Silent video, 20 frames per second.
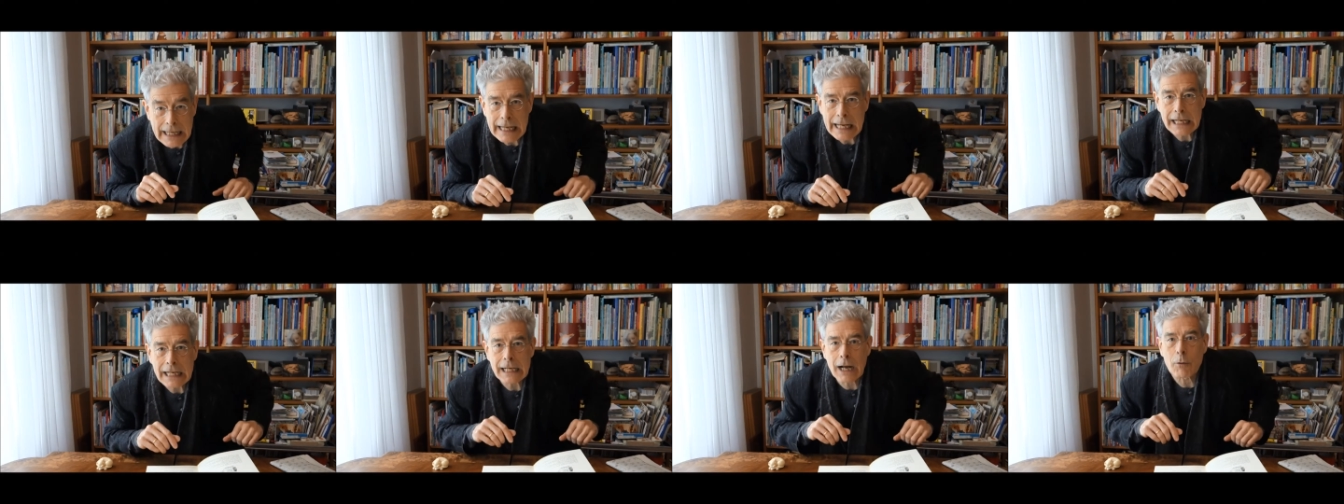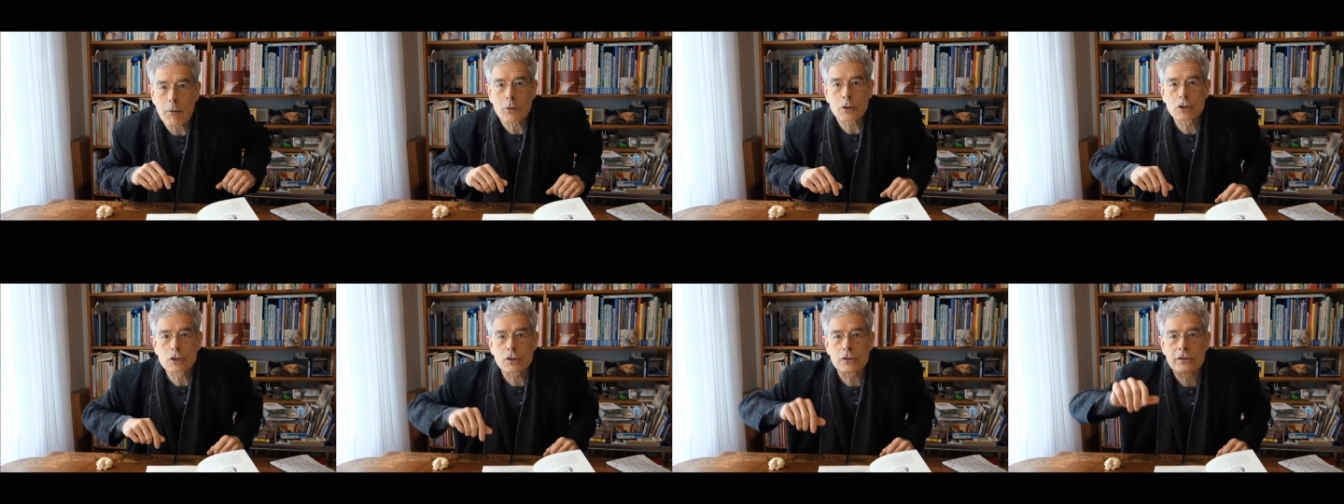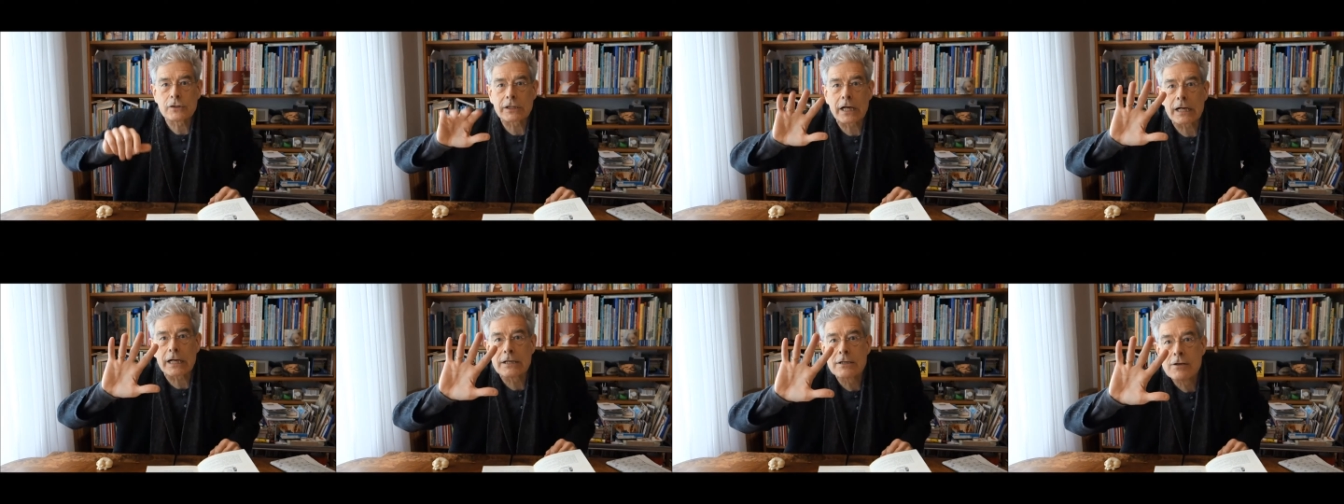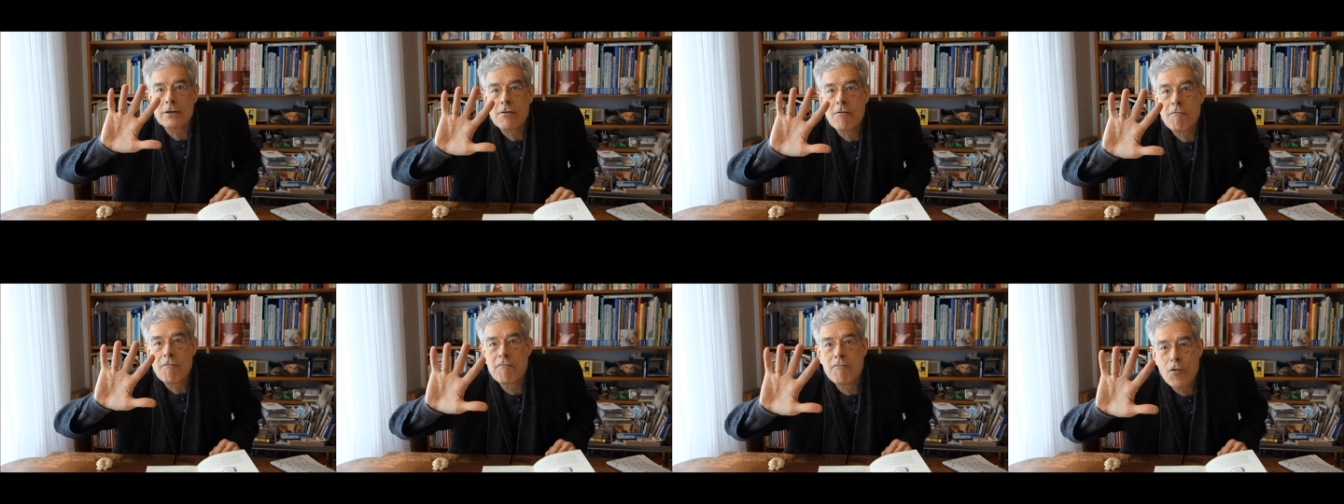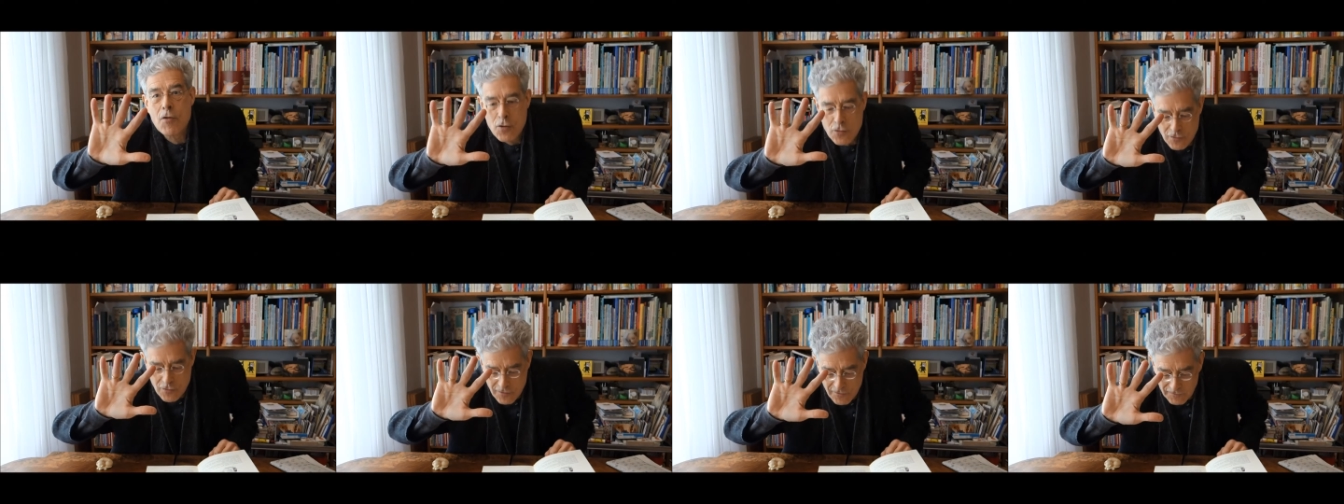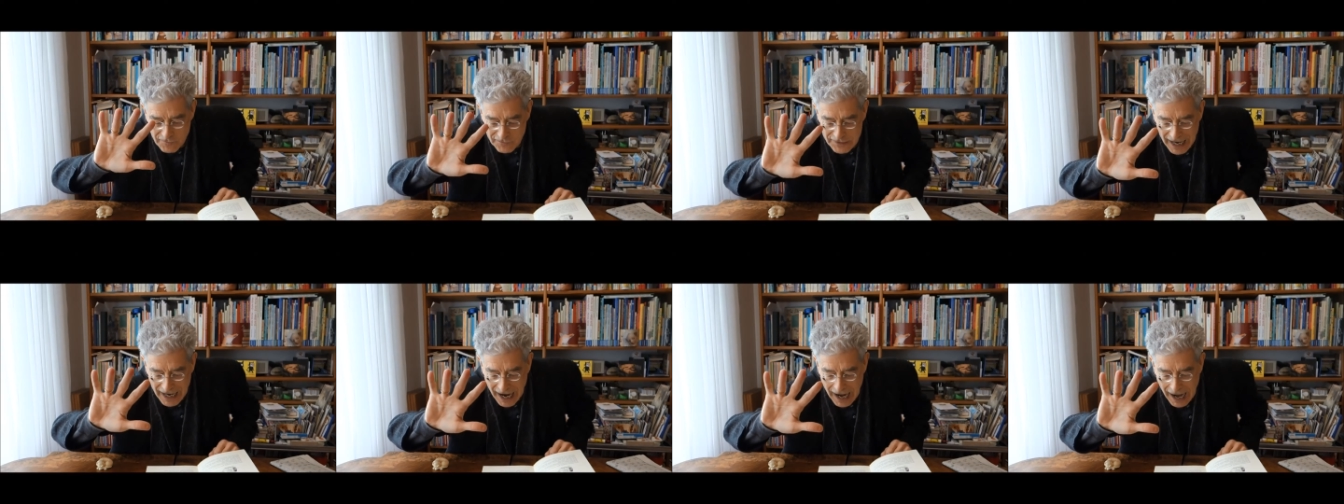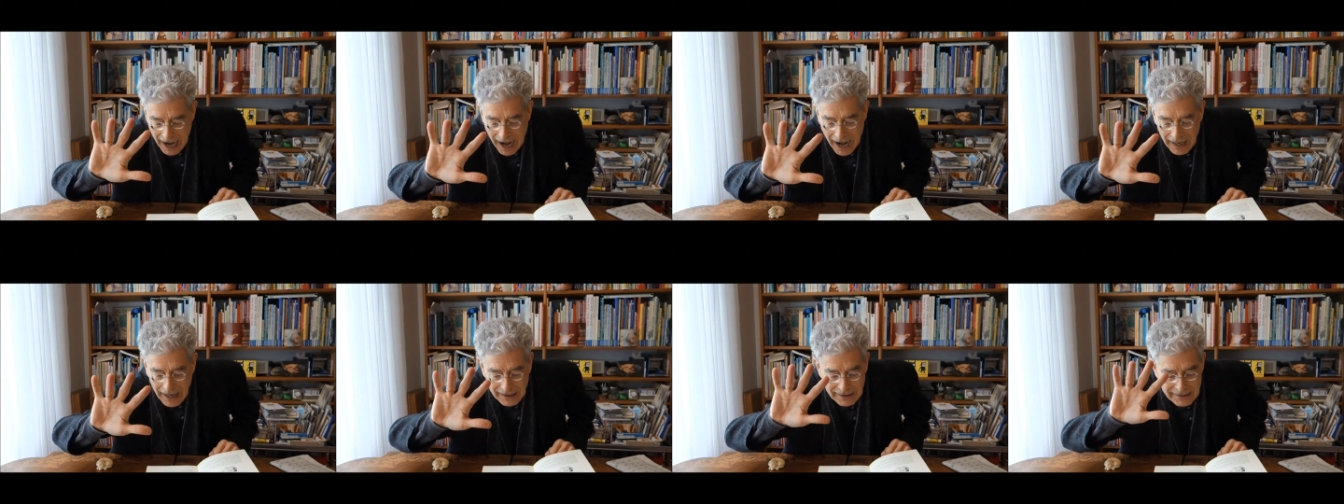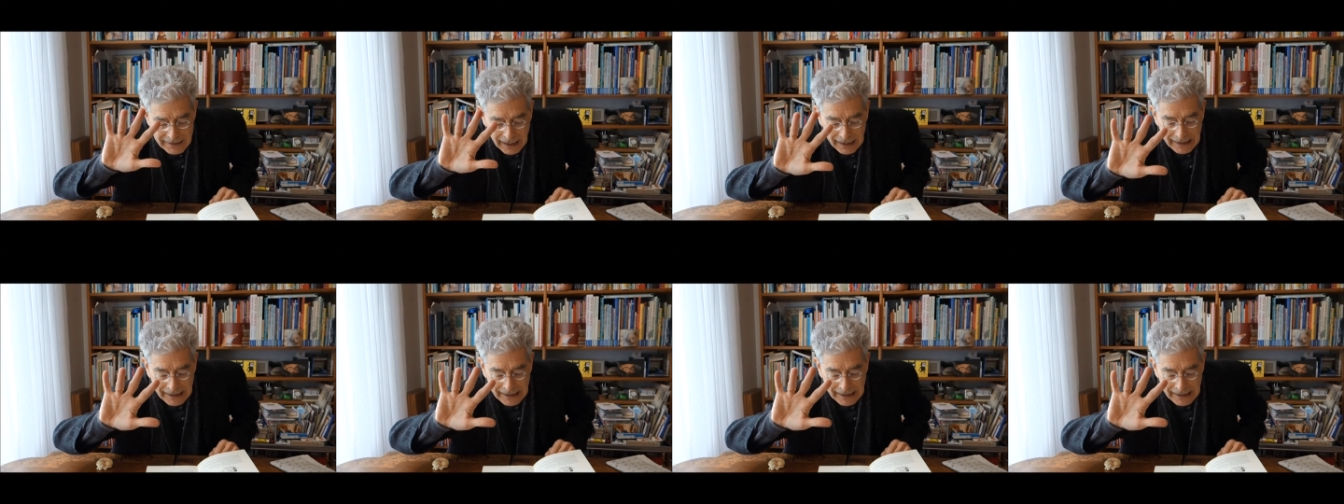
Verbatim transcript: er kaue schon seit fünf Jahren